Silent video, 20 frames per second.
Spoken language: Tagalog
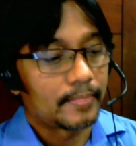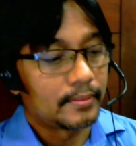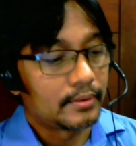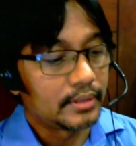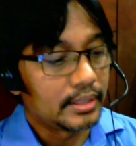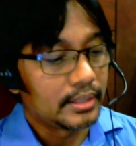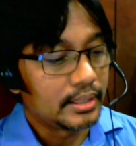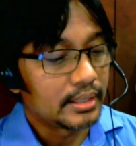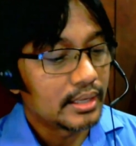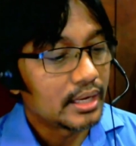
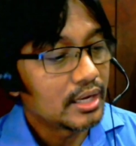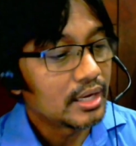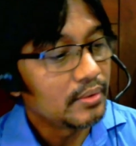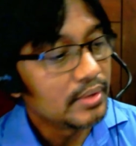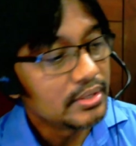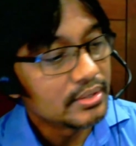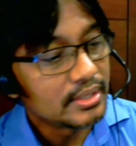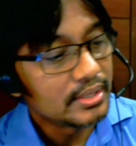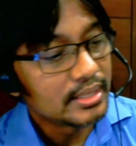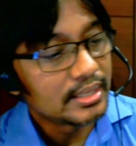okay, ang
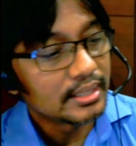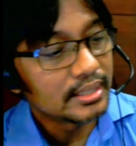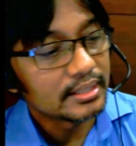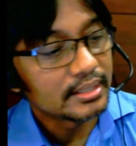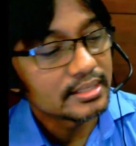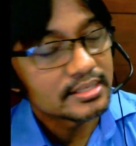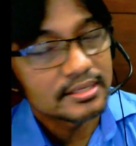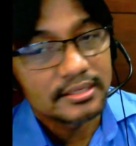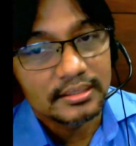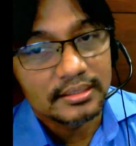gagawin nyo lang
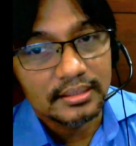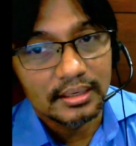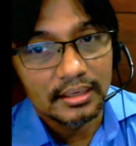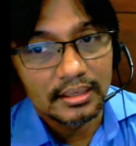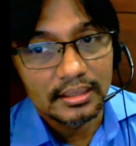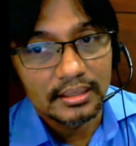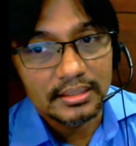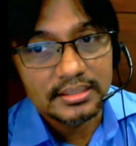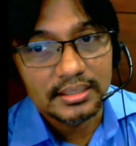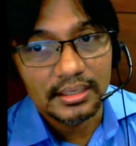is
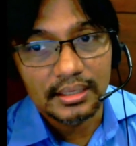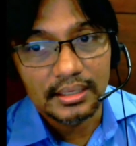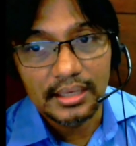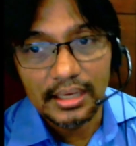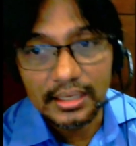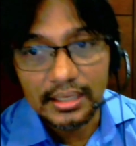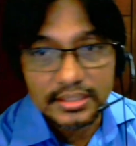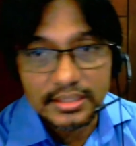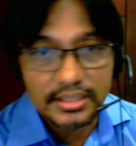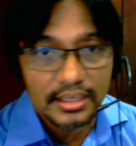uh, sa
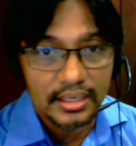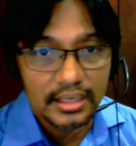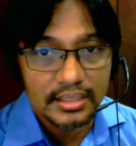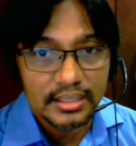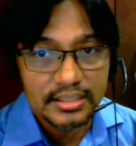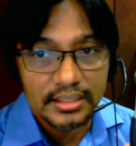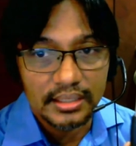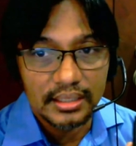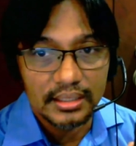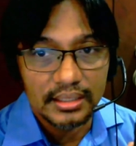galing sa,
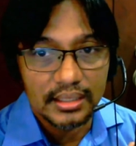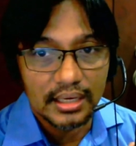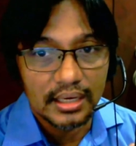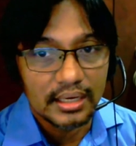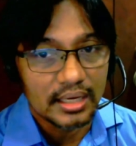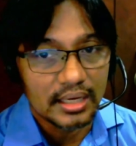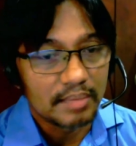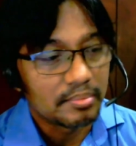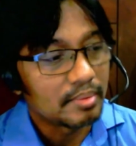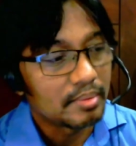sa
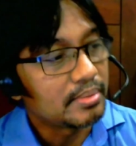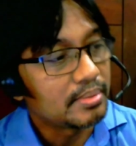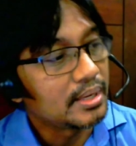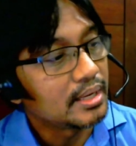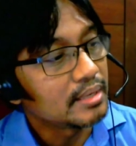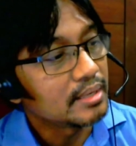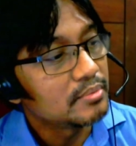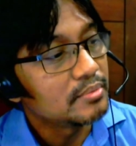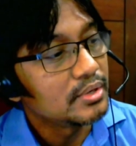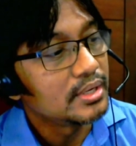gitara,
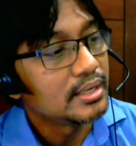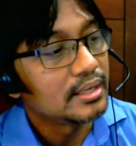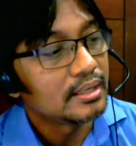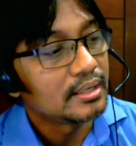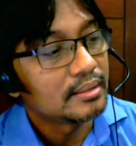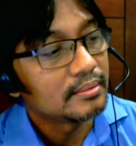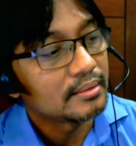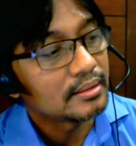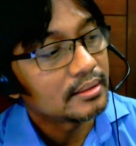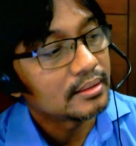ipa-plug mo
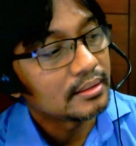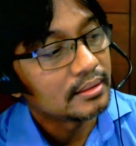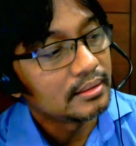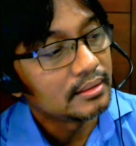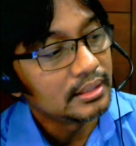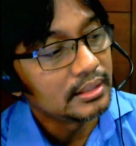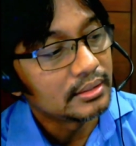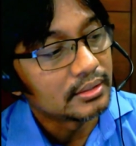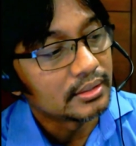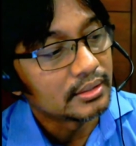lang
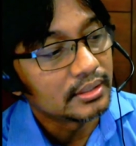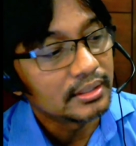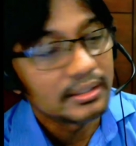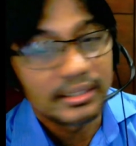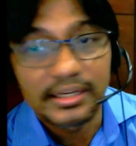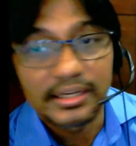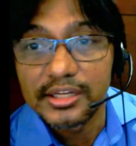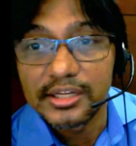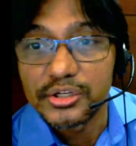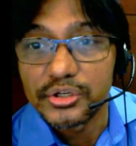dito,
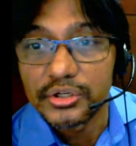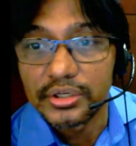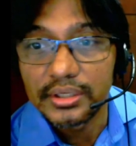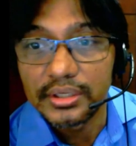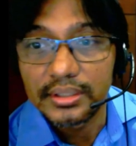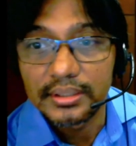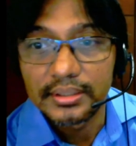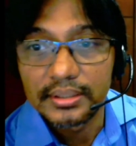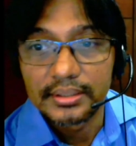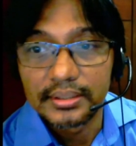
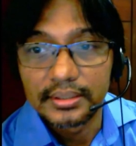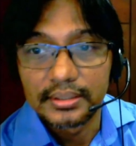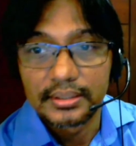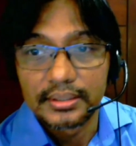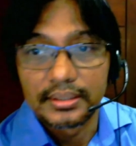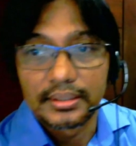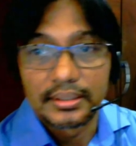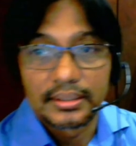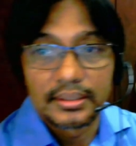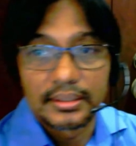diretso.
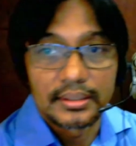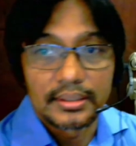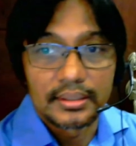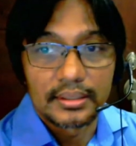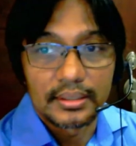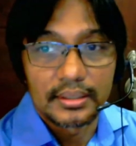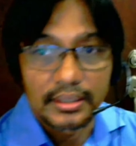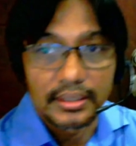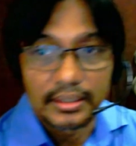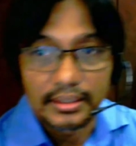
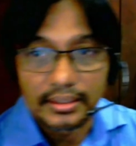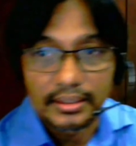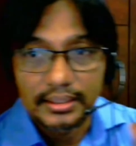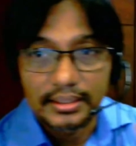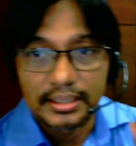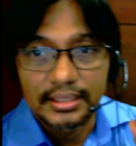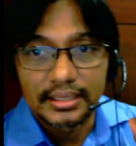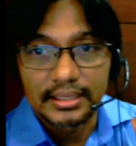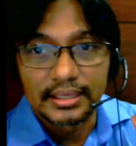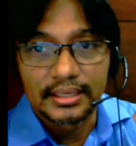Okay,
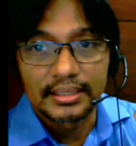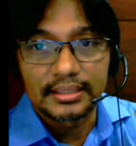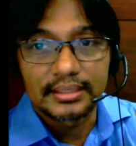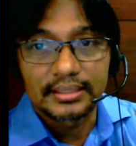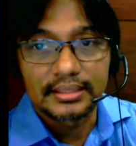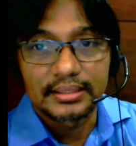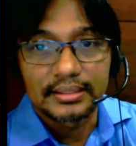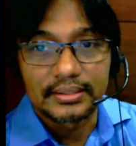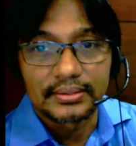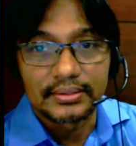
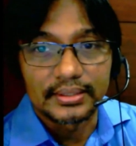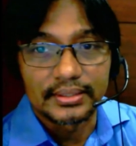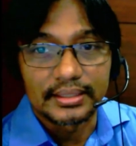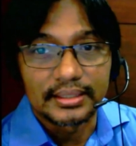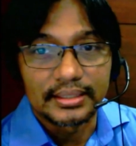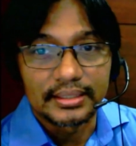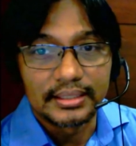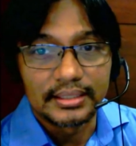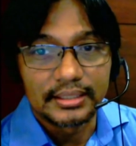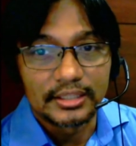ganyan.
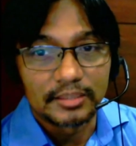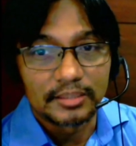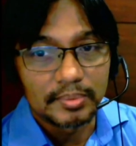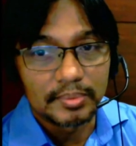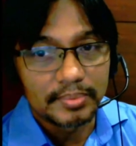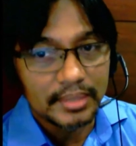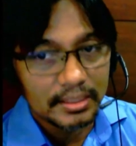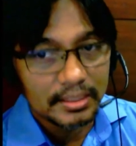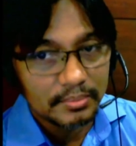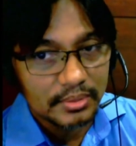Okay, dito.
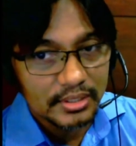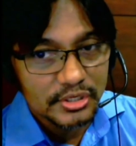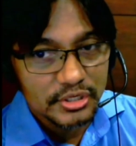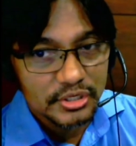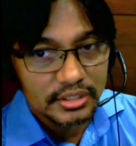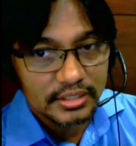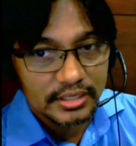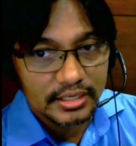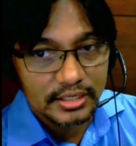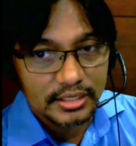Pa-plug mo lang
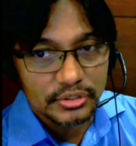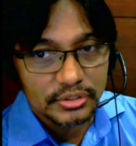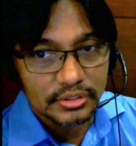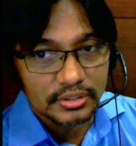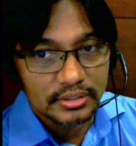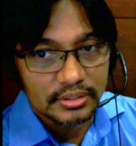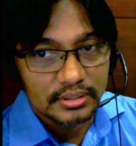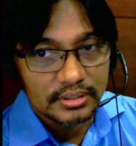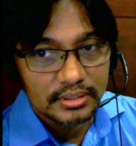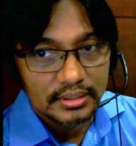siya diretso.